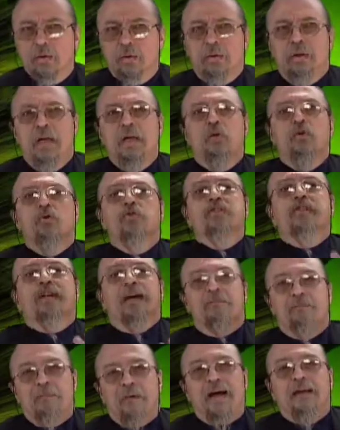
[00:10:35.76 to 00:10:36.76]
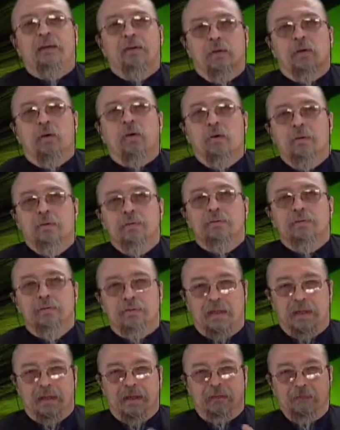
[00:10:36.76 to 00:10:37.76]
dello scafandro
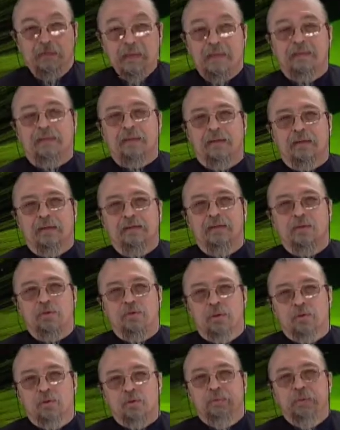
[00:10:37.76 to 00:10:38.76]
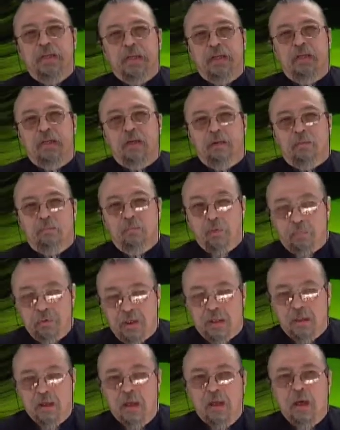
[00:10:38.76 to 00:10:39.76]
della vita di Jean-Dominique
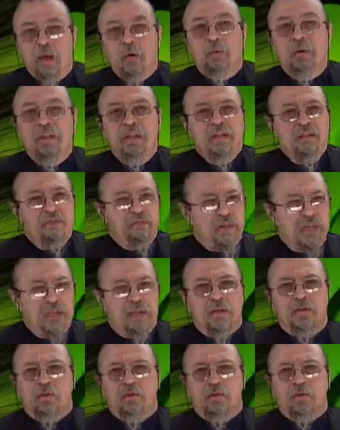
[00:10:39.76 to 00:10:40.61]
Bobby quindi vede